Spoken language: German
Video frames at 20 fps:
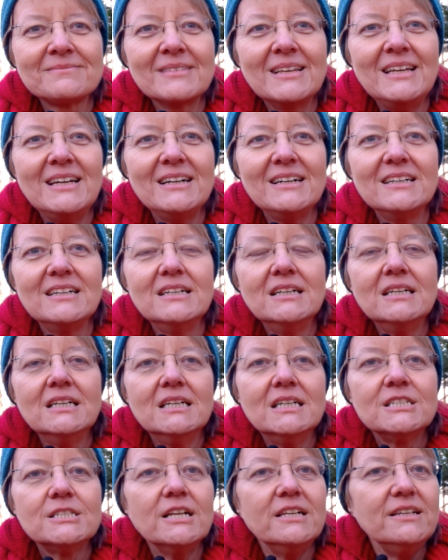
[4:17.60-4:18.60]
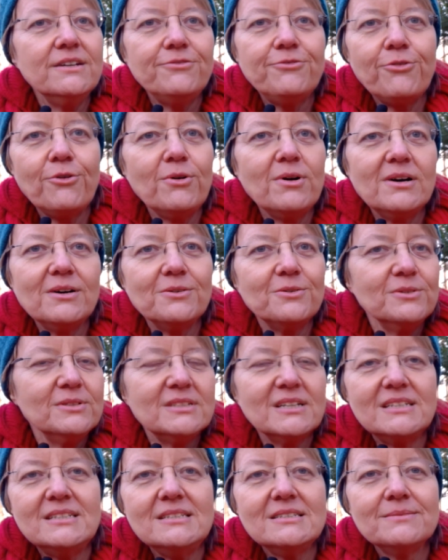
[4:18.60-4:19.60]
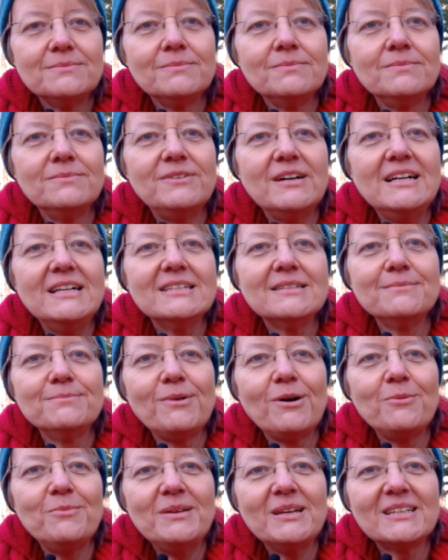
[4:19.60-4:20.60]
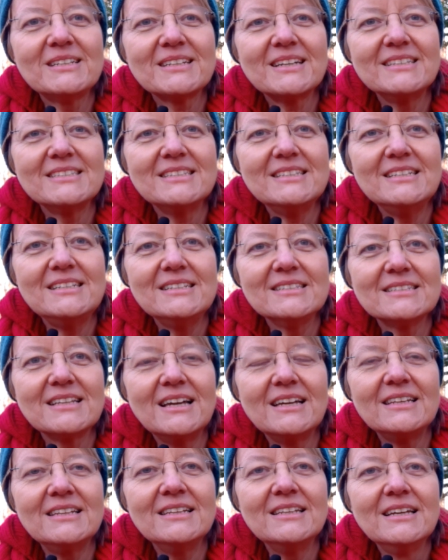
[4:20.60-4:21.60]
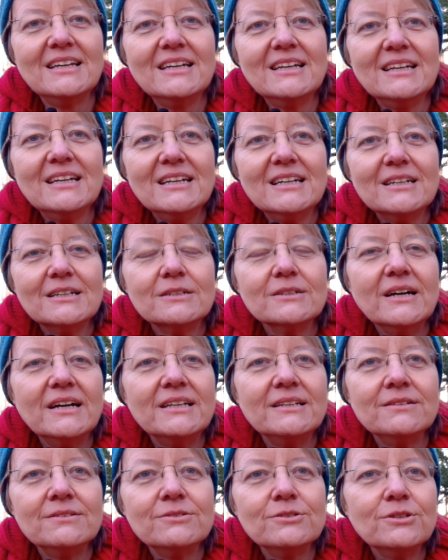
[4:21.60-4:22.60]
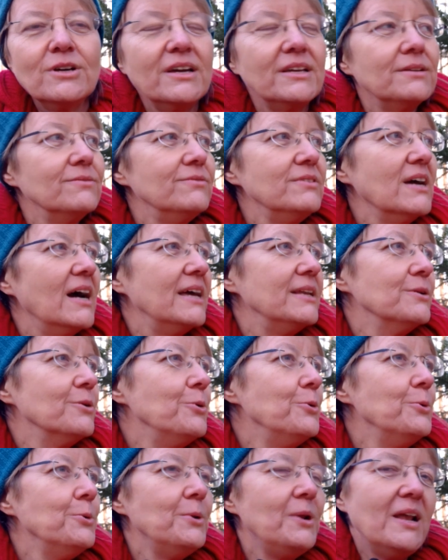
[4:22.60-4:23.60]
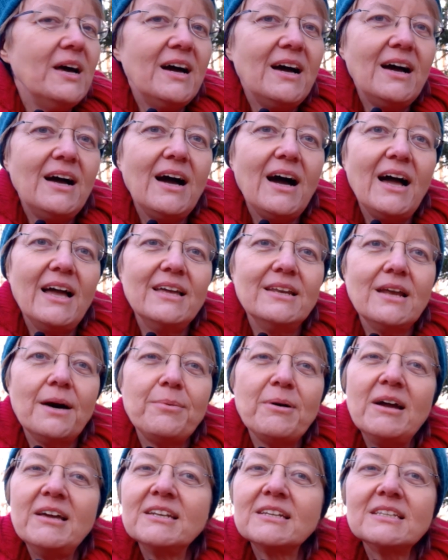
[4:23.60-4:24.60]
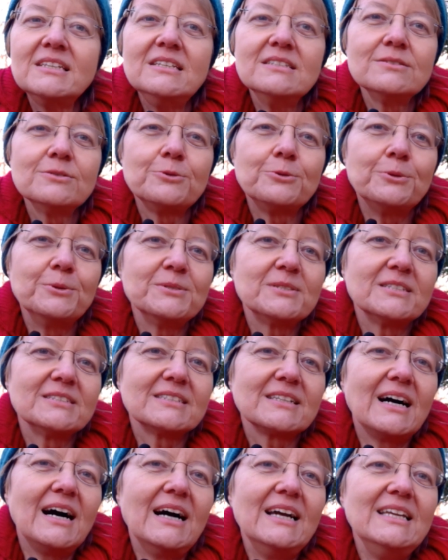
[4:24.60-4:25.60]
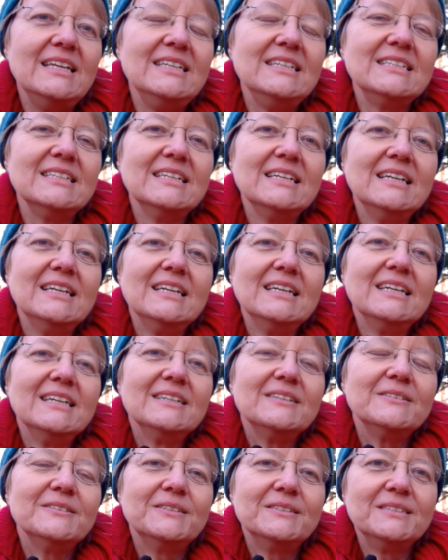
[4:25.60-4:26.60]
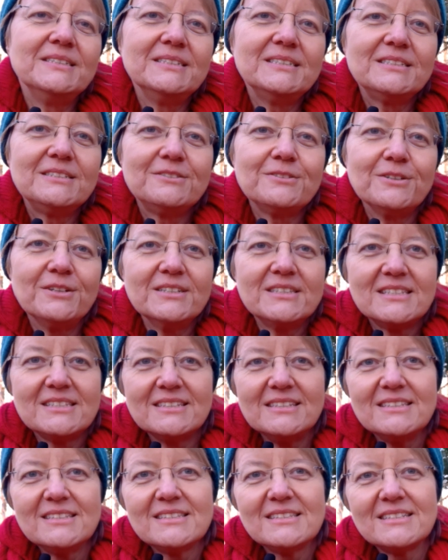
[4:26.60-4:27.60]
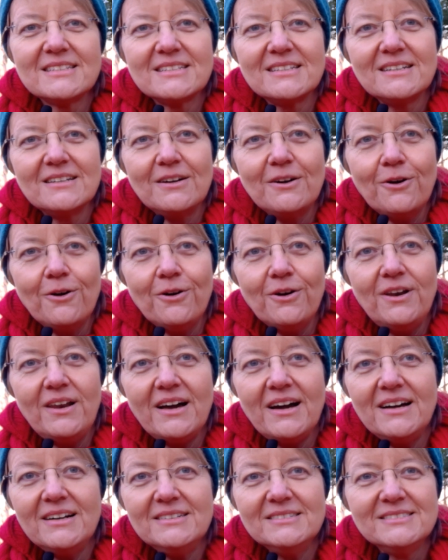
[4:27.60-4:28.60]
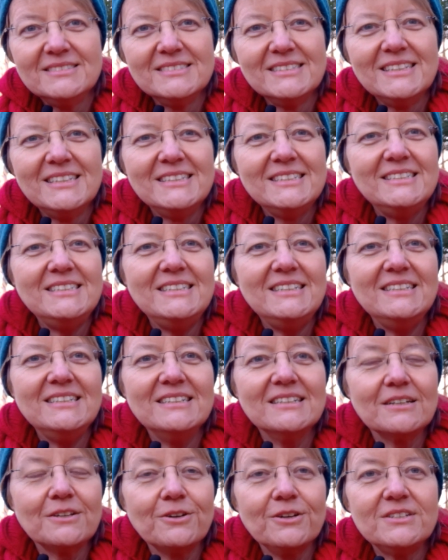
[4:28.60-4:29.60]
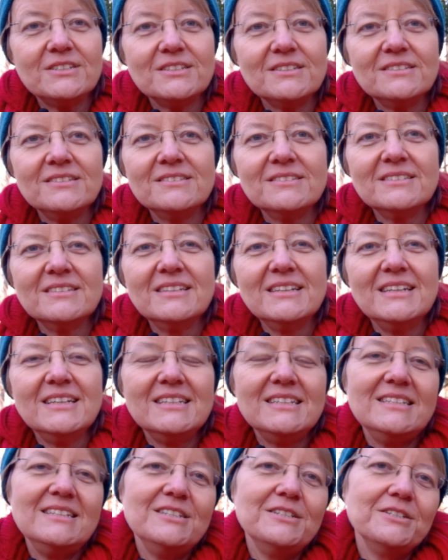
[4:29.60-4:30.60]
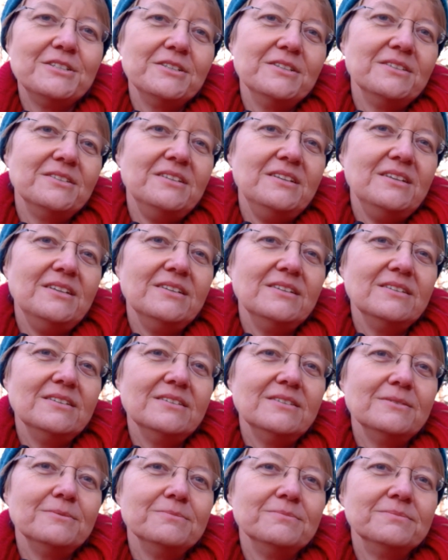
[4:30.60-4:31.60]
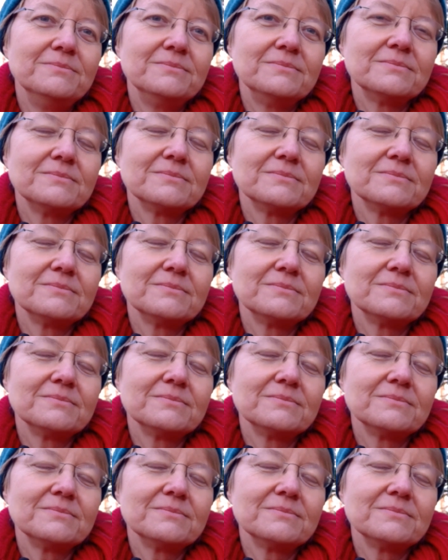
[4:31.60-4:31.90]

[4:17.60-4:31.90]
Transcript: Ja, stell dir vor, unter diesem Weltenbaum Yggdrasil ist ein, ein, ein wie eine Höhle, ein, aber ein riesengroßes Reich. Und dort sitzt Holla, die Göttin, die, ne, die ähm,